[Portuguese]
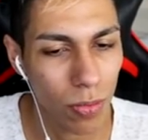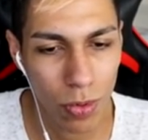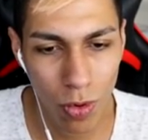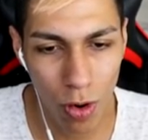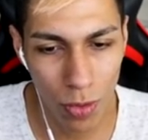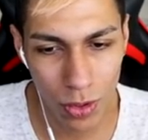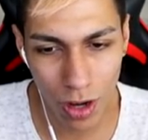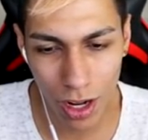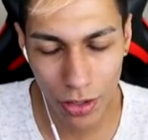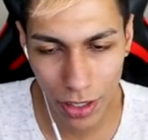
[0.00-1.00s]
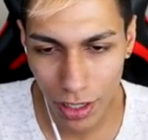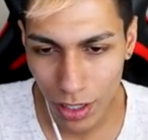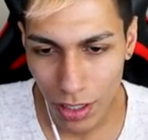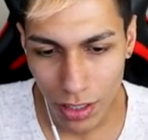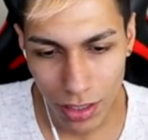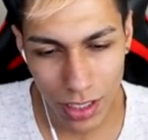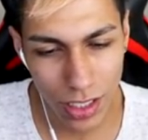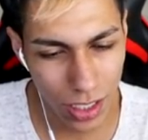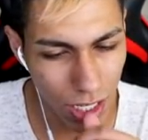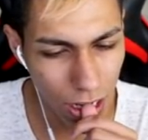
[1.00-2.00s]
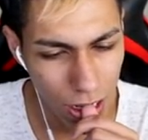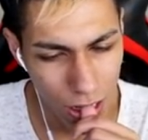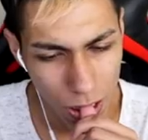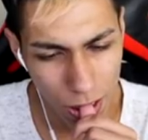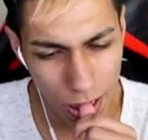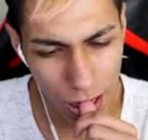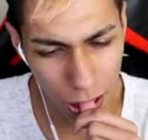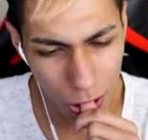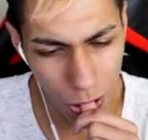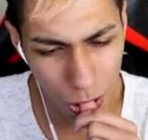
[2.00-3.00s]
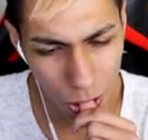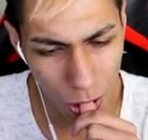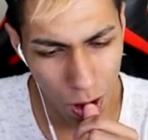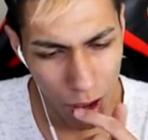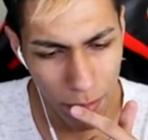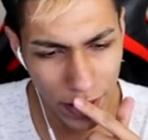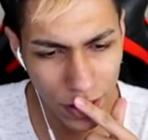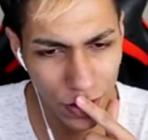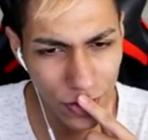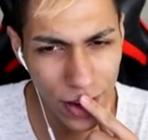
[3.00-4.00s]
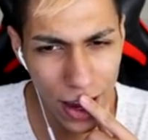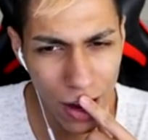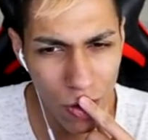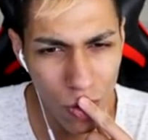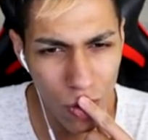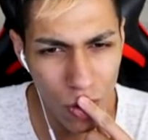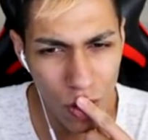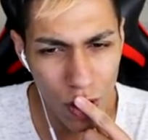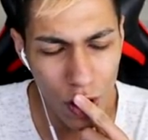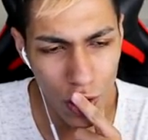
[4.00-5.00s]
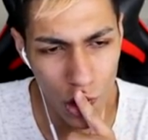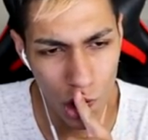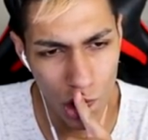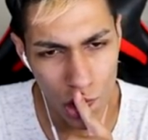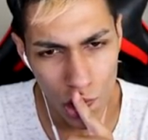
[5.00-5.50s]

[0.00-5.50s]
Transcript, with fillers: Bugou meu trocador. Tá, eu tenho bastante ferro, ouro.